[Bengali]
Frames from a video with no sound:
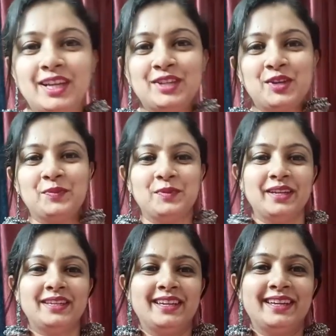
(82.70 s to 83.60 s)

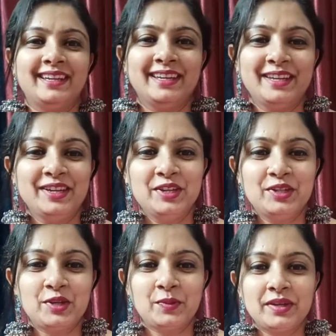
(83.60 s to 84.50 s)
সবাইকে
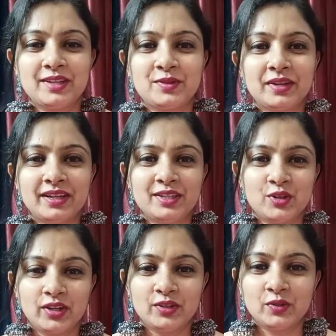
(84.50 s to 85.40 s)
সবাই একটুখানি
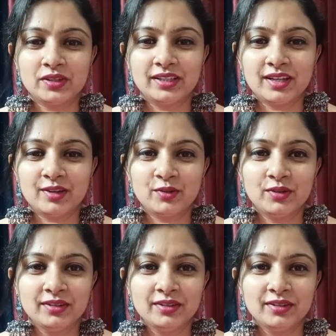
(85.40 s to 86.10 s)
জয়েন করতে থাকো আমি